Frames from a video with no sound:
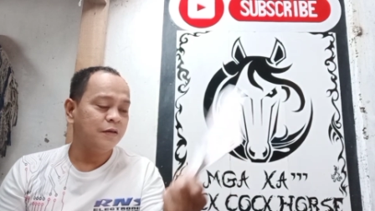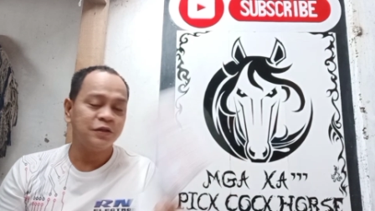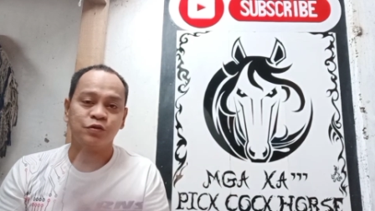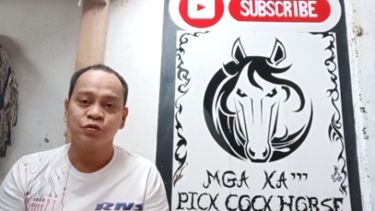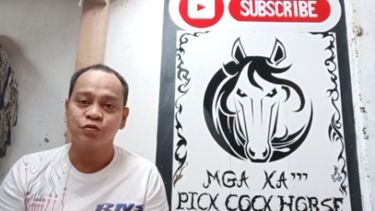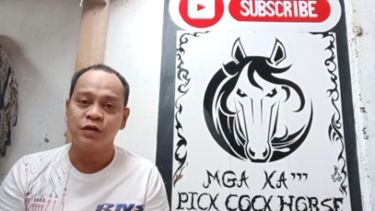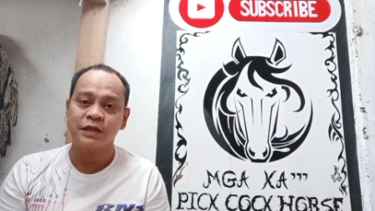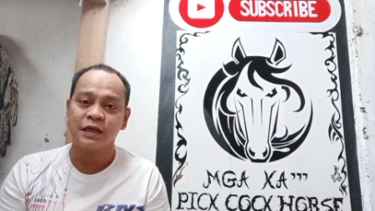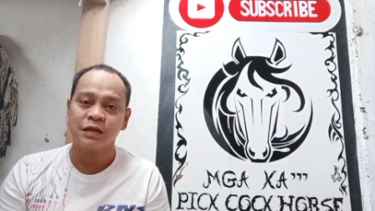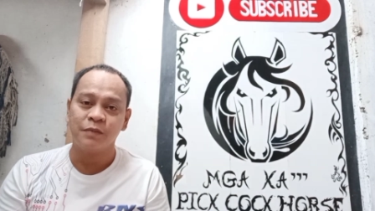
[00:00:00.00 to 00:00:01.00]
Sinusulat
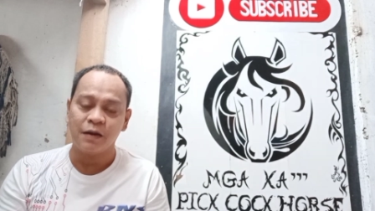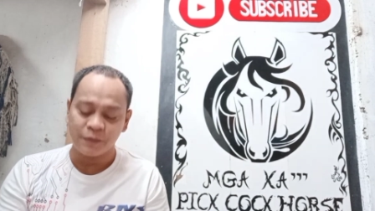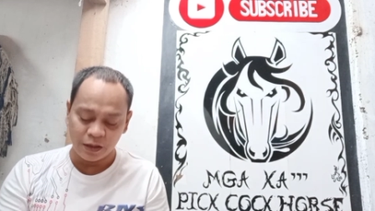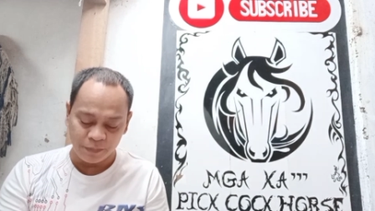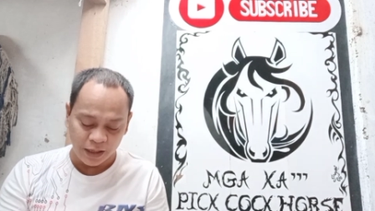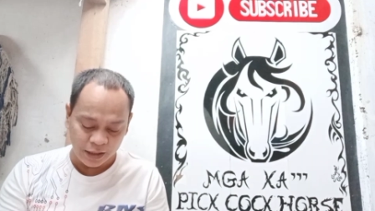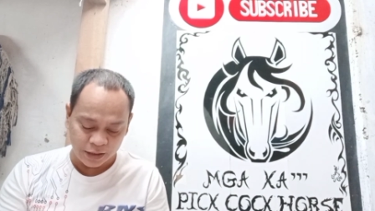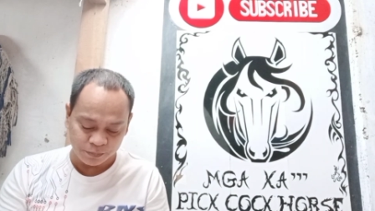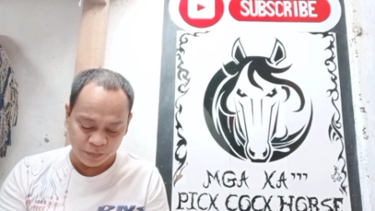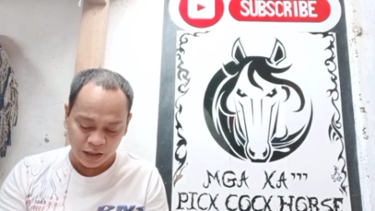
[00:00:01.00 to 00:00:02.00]
natin mga preba
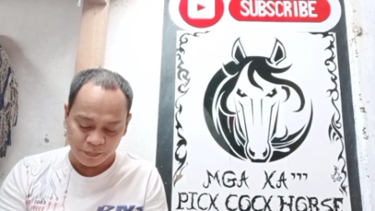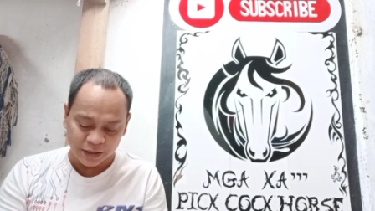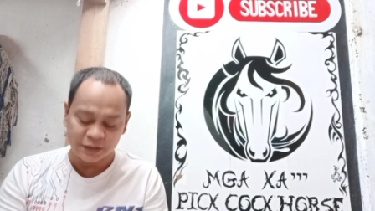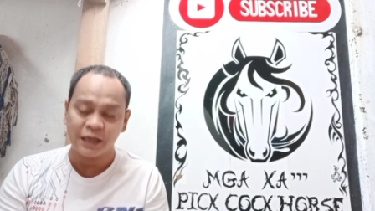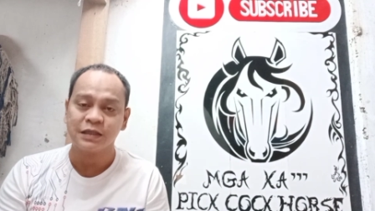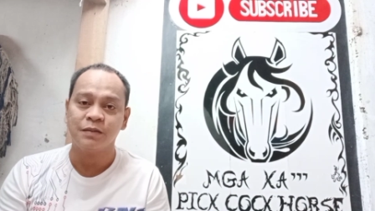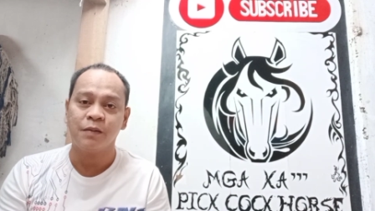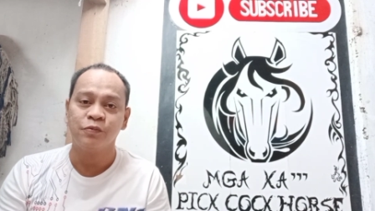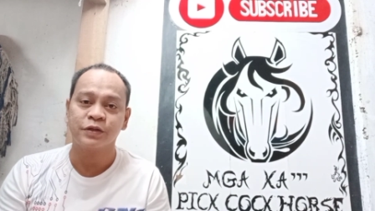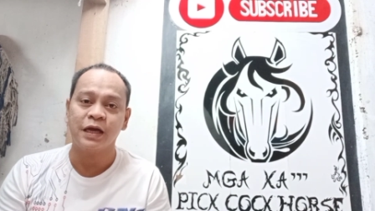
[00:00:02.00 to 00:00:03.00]
at binabasa natin
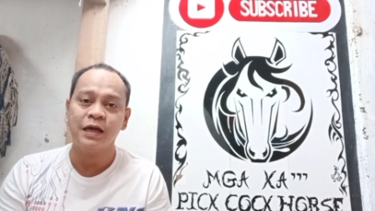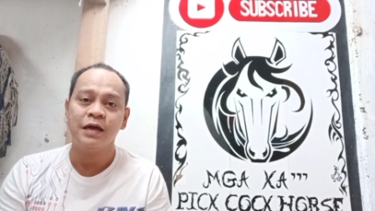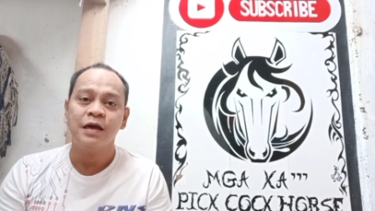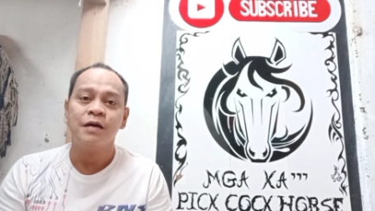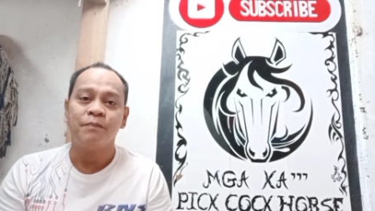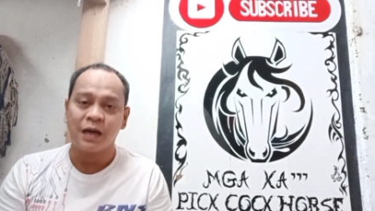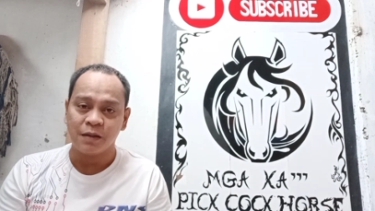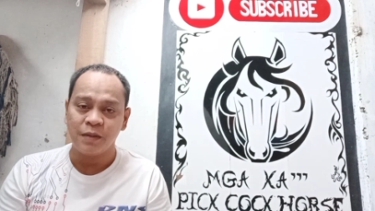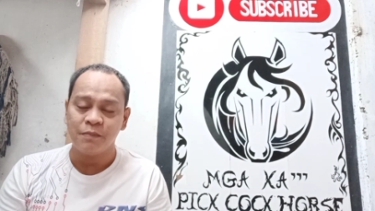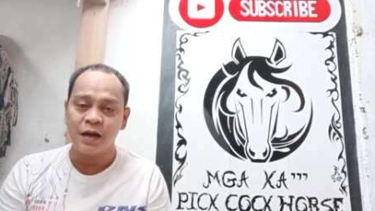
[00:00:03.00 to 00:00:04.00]
mabuti para
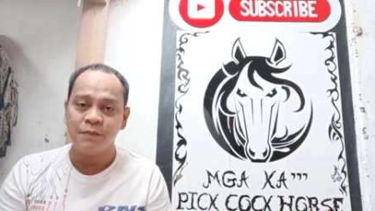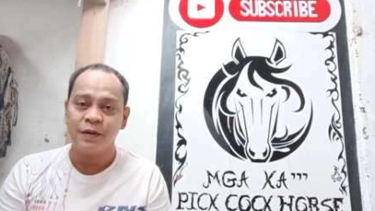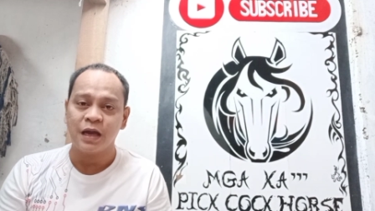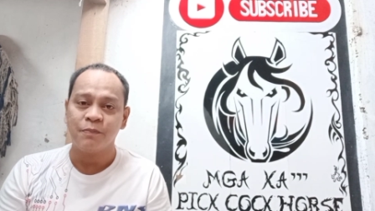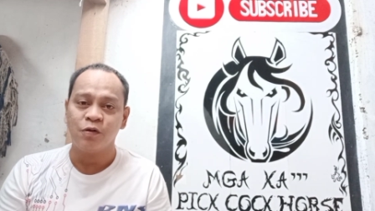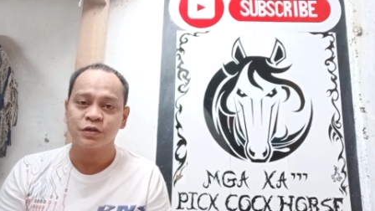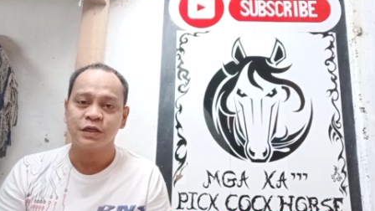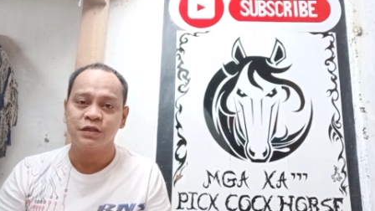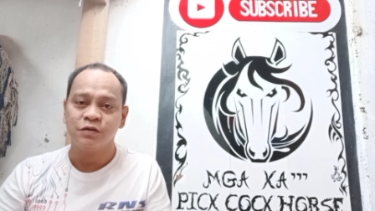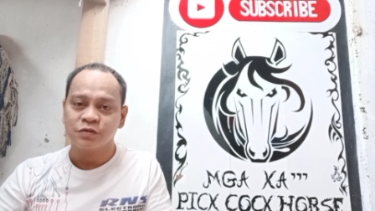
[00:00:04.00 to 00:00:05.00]
may maibigay po sa
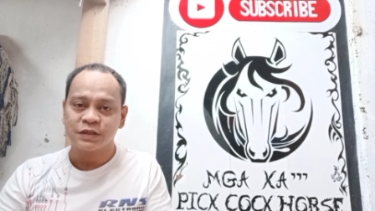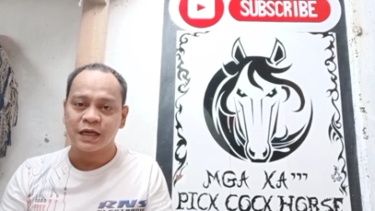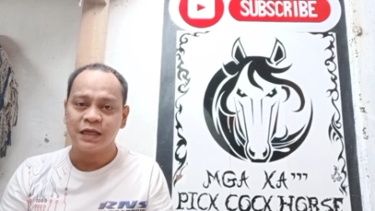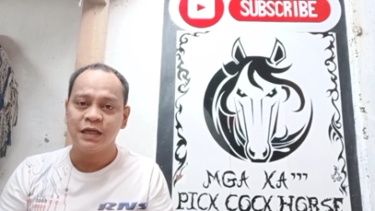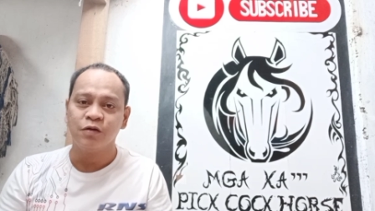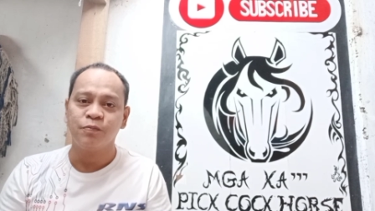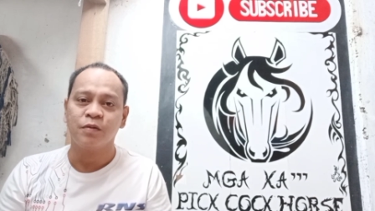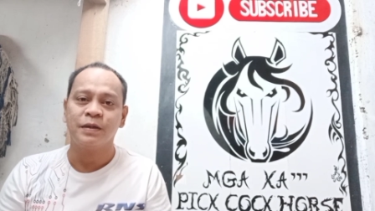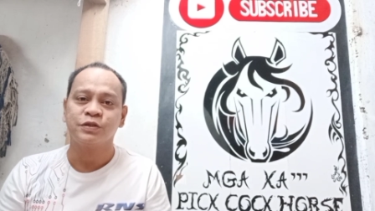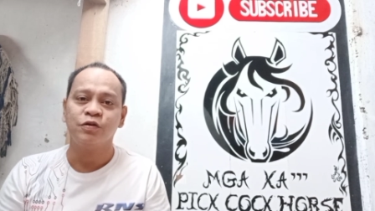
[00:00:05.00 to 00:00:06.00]
inyong sariling
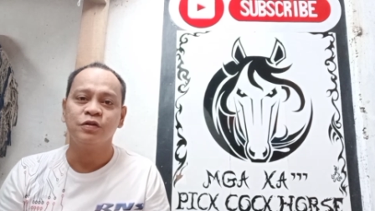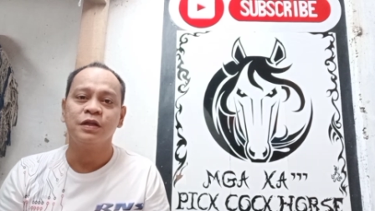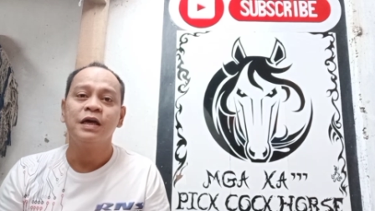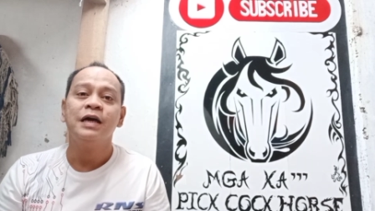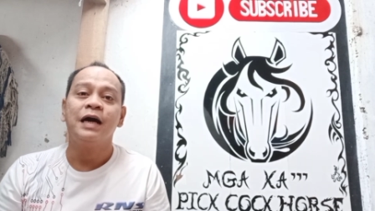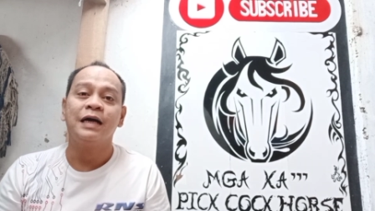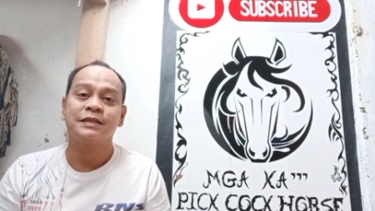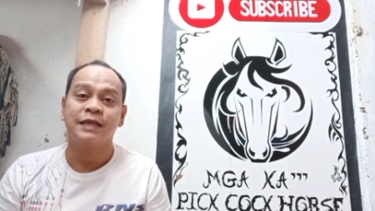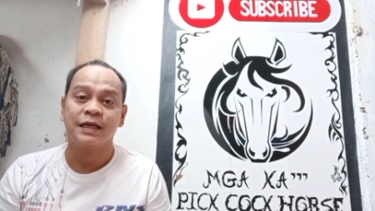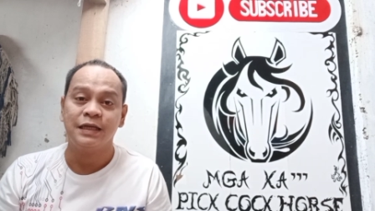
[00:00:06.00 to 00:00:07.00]
impormasyon at
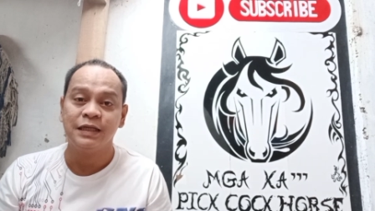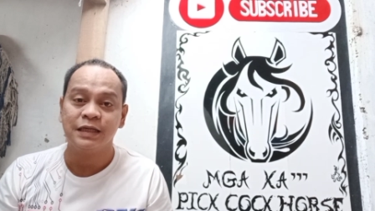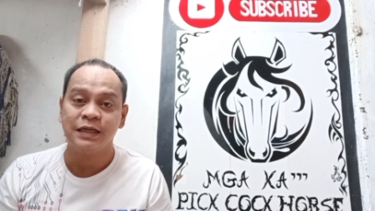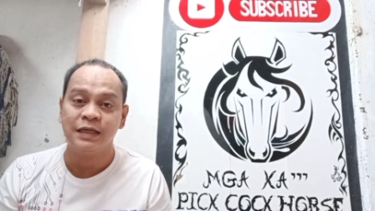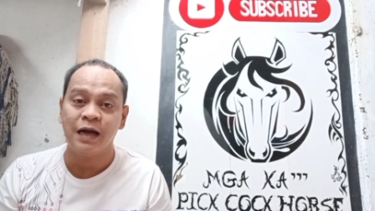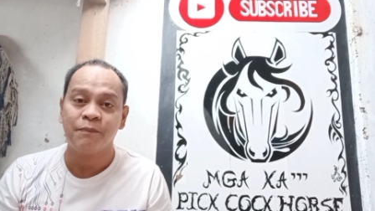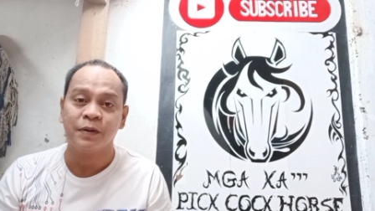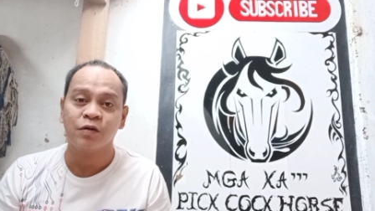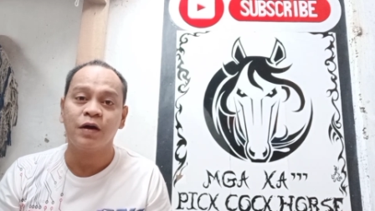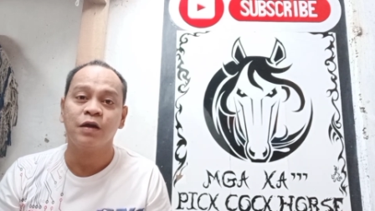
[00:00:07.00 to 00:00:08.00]
sariling giya
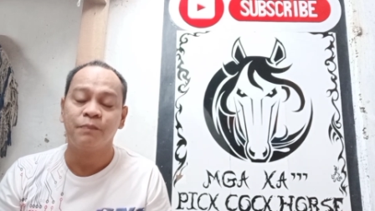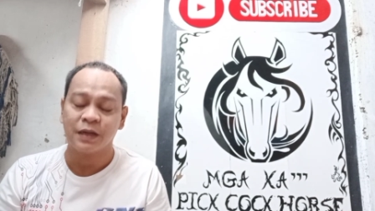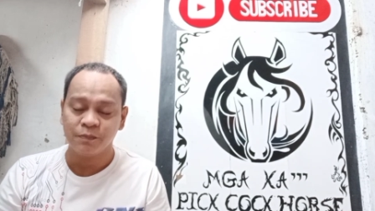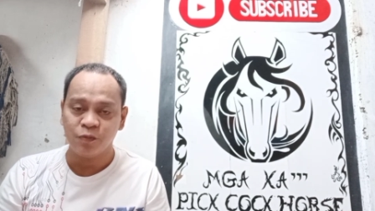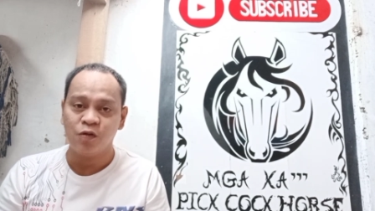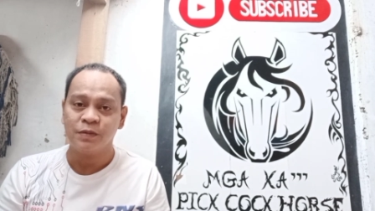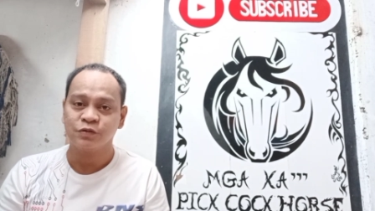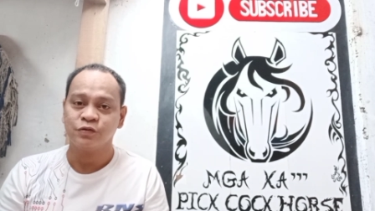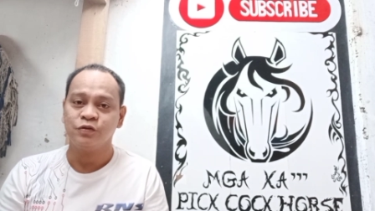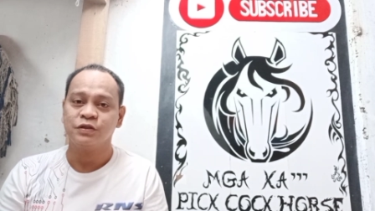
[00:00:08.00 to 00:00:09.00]
pero kayo pa rin po ang
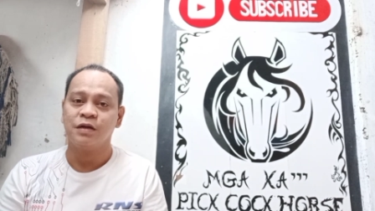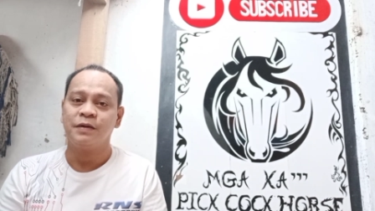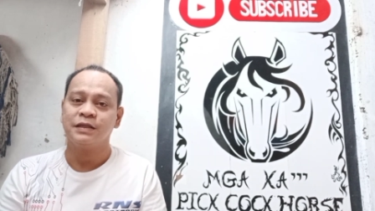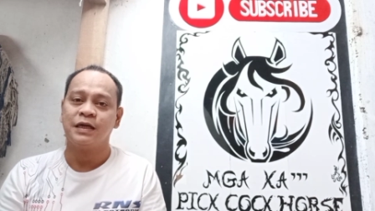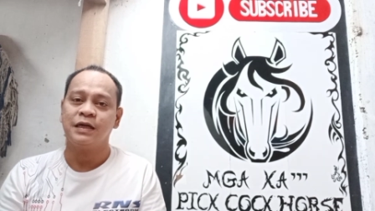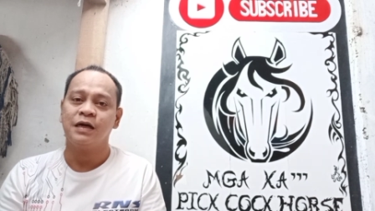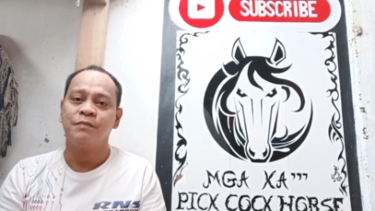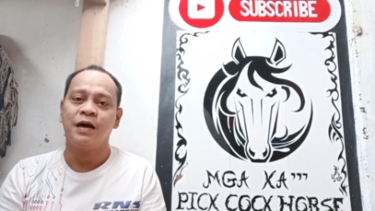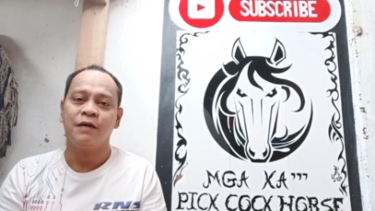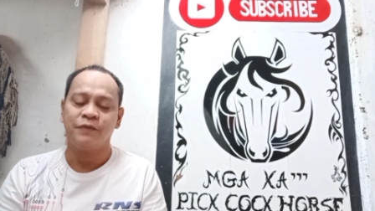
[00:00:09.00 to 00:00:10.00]
masusunod sa mga
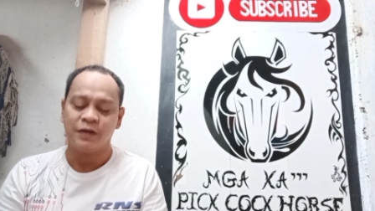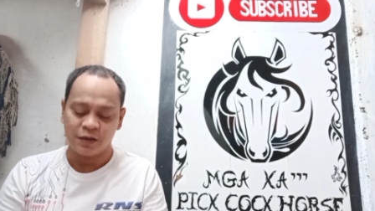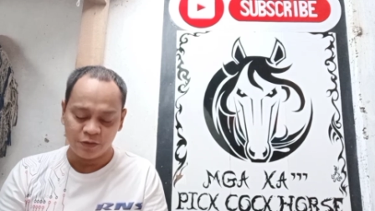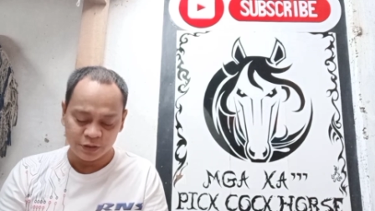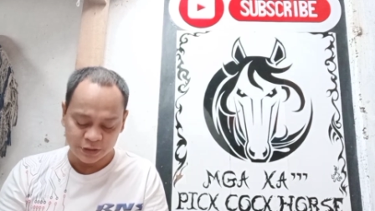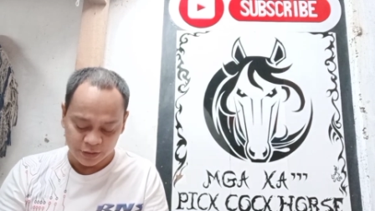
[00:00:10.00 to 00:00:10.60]
tayahan mga katiga calls.